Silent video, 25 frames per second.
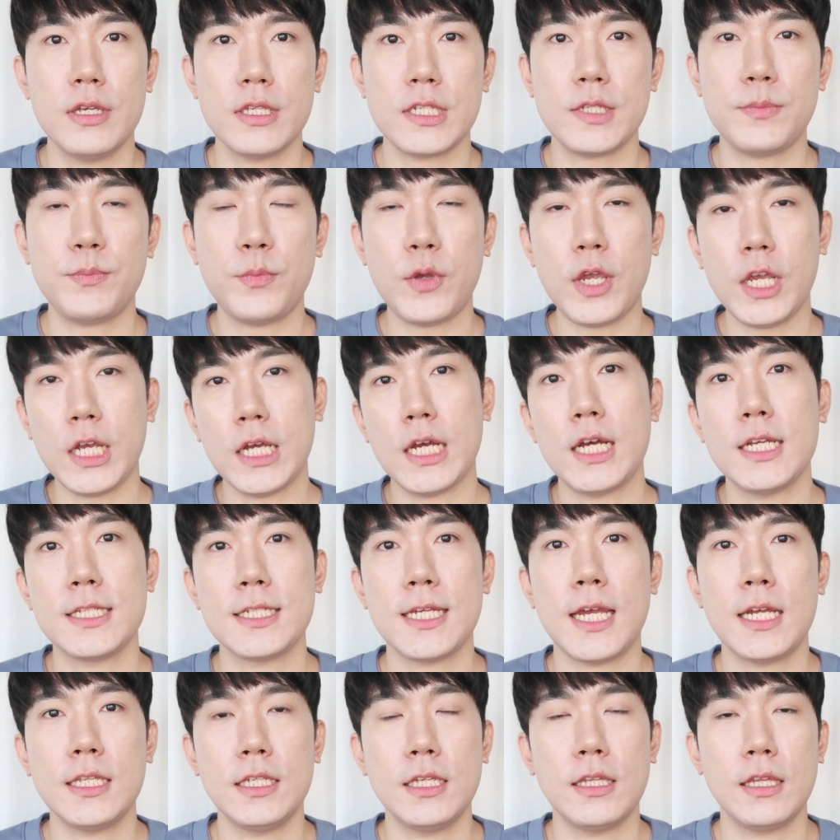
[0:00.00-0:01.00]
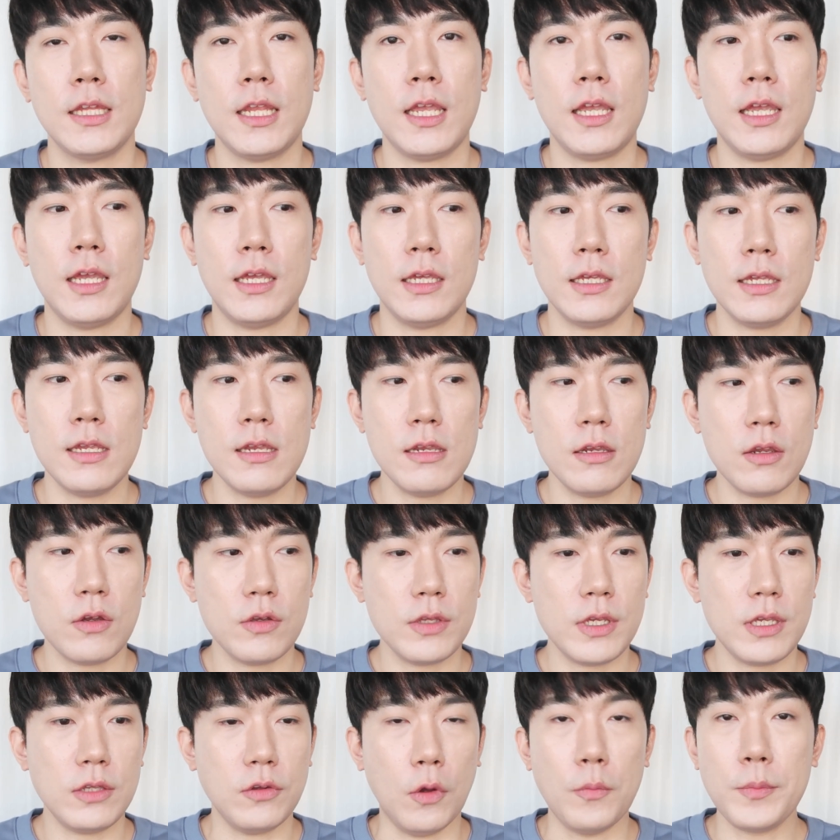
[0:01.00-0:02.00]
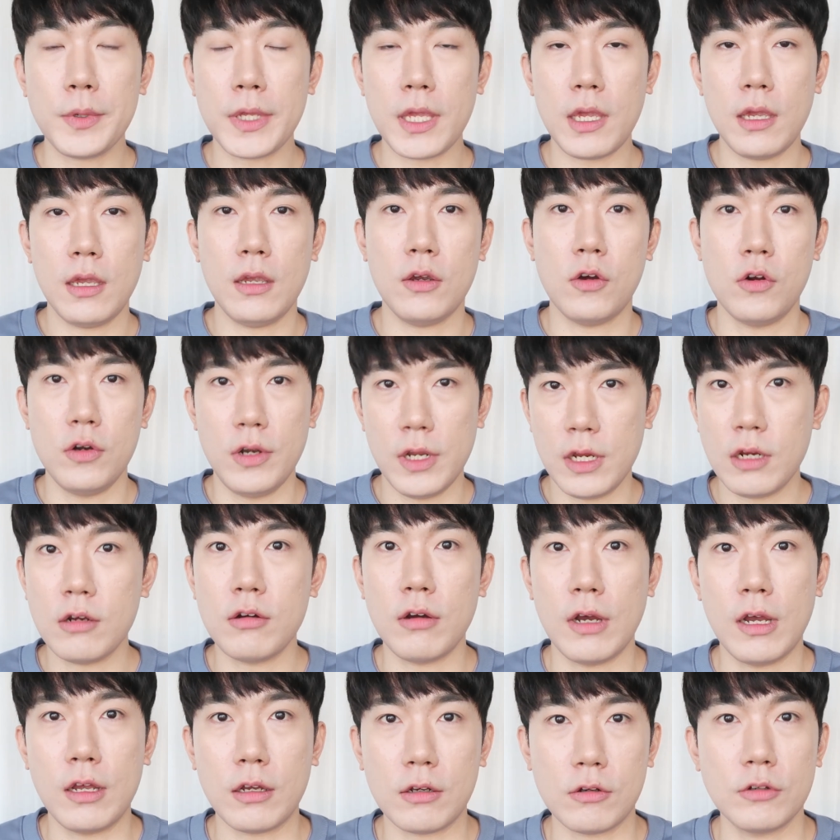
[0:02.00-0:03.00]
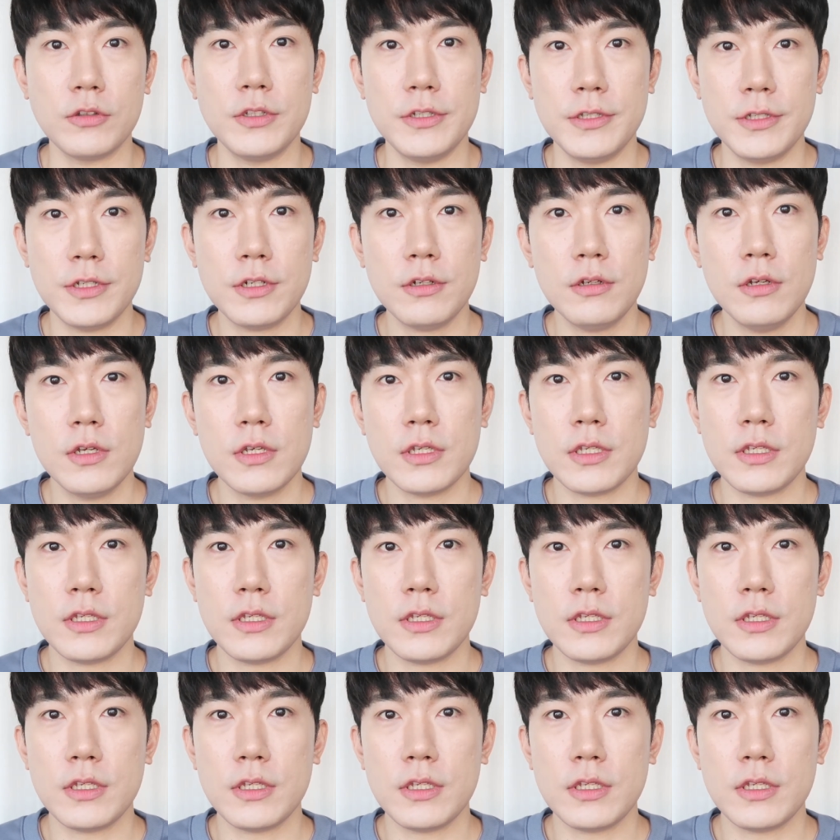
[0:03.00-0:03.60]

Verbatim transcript: 10회까지 하는데 1년이 넘게 걸린 것 같거든요